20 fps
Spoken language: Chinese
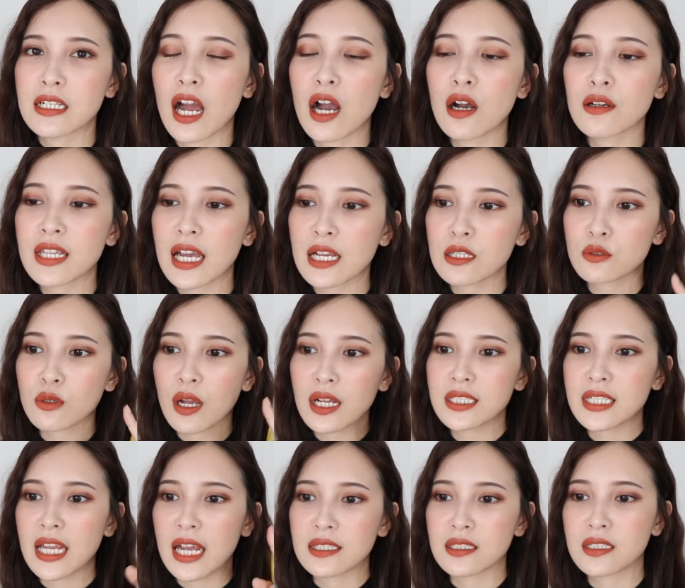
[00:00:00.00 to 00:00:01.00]
然后它刷
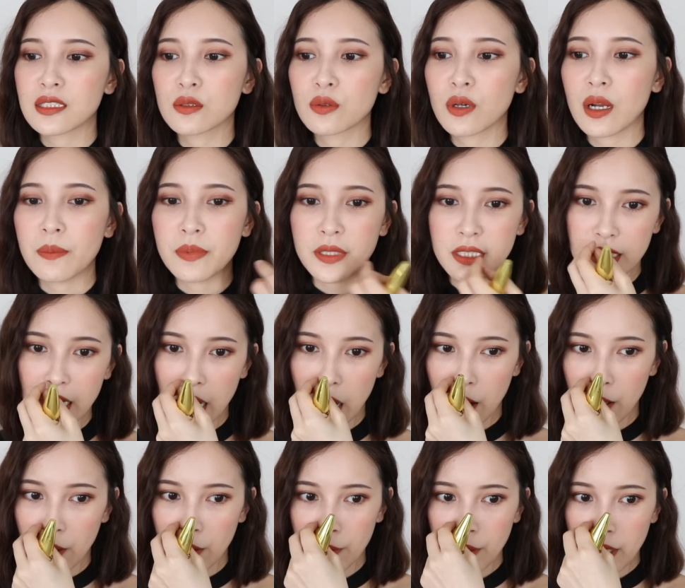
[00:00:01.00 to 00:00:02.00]
起来是会比
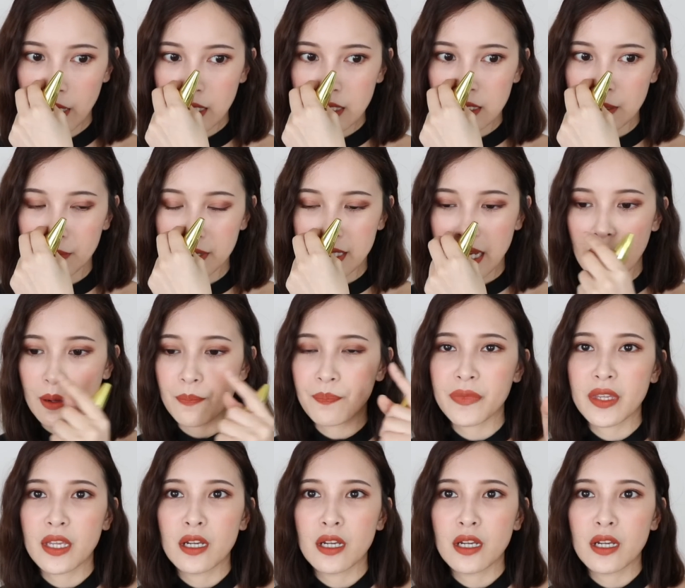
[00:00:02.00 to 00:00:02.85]
较怎么讲？